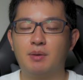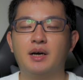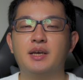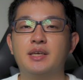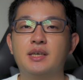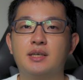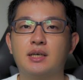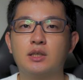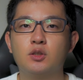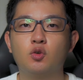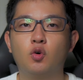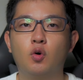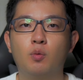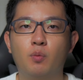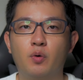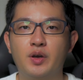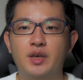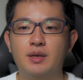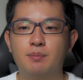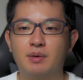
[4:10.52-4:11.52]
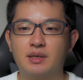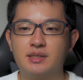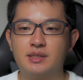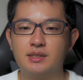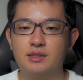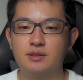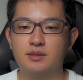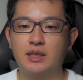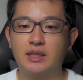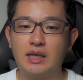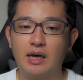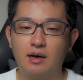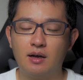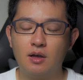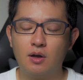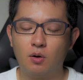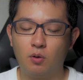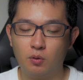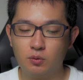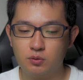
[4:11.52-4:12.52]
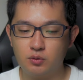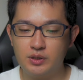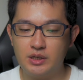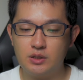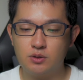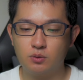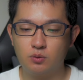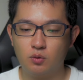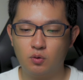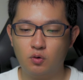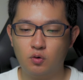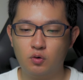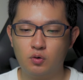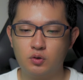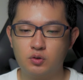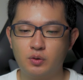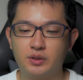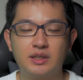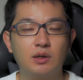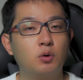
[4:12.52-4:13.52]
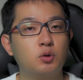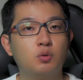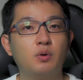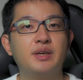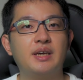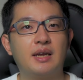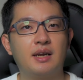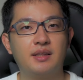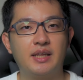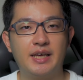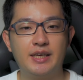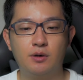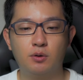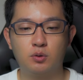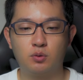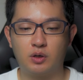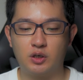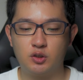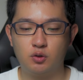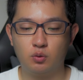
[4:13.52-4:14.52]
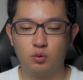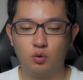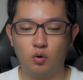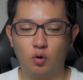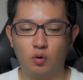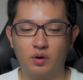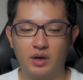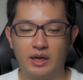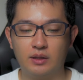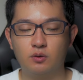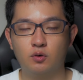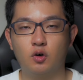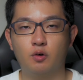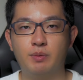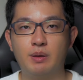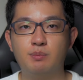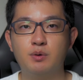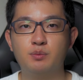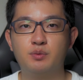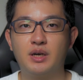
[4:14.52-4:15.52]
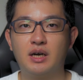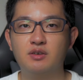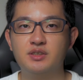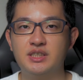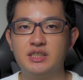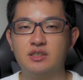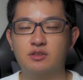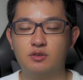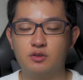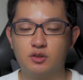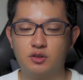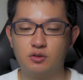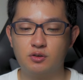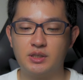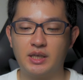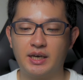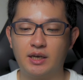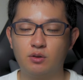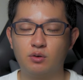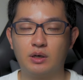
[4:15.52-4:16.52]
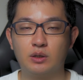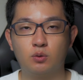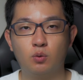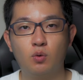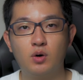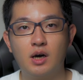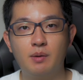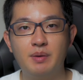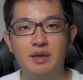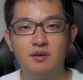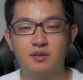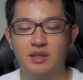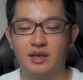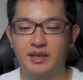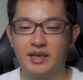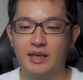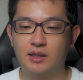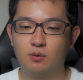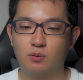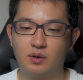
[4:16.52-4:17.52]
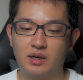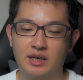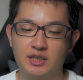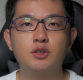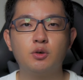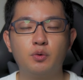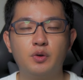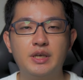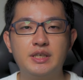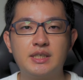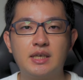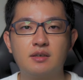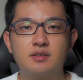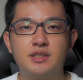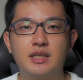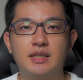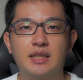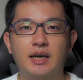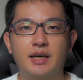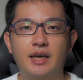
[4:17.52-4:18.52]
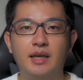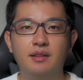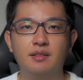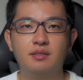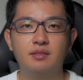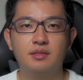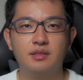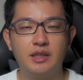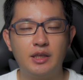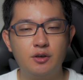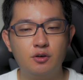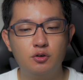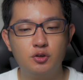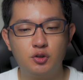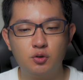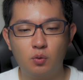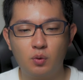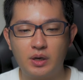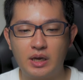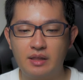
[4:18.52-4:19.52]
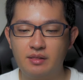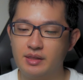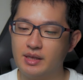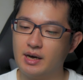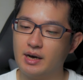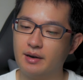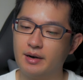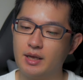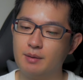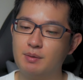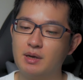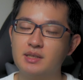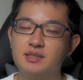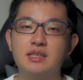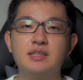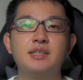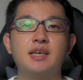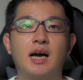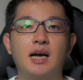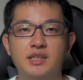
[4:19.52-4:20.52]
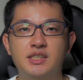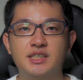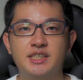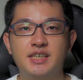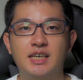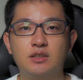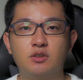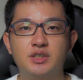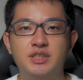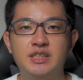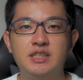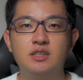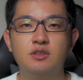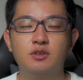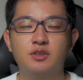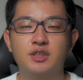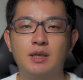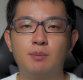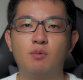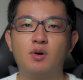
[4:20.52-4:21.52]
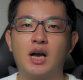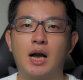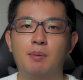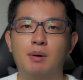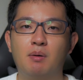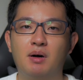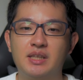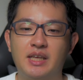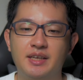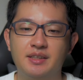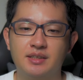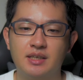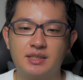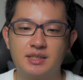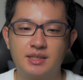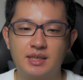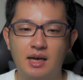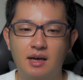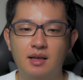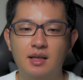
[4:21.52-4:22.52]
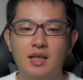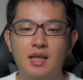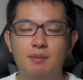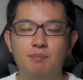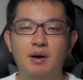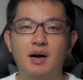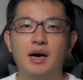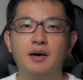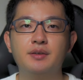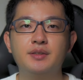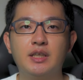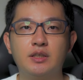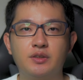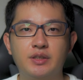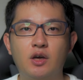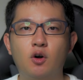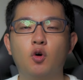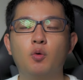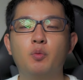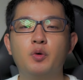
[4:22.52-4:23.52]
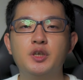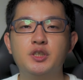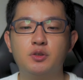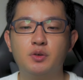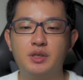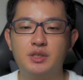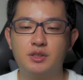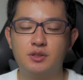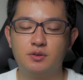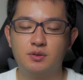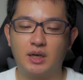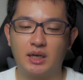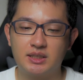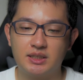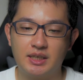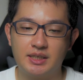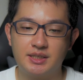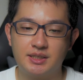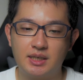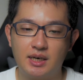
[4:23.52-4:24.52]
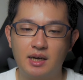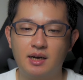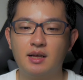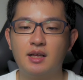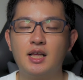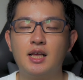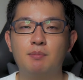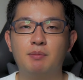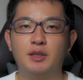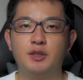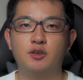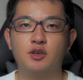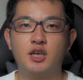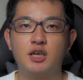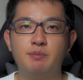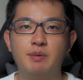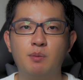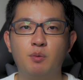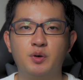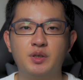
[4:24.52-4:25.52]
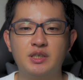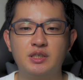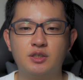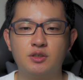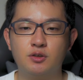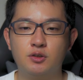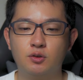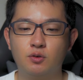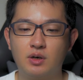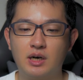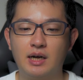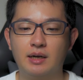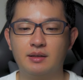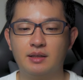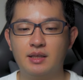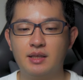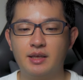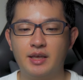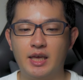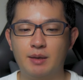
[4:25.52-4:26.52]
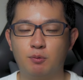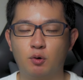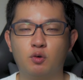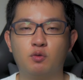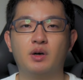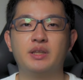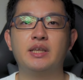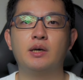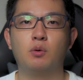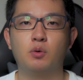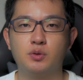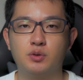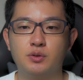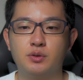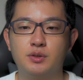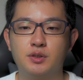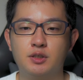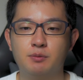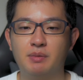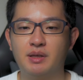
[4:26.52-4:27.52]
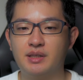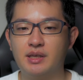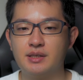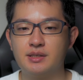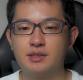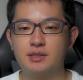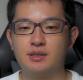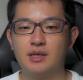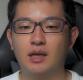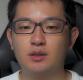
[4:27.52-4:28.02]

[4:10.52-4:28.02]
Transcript: まあいいかと思います。ただ、本当にその、そういったことはやらないよとか、ちょっと、あの、ウェブブラウジングするだけとか、動画見るだけとか、書類作成だけってっていう条件であれば、全然 8GB のシングルでも構わないんですが、まあ、ある程度ね、重い処理する方でしたら、まあ、デュアルメモリにするのが、えー、僕はね、おすすめです。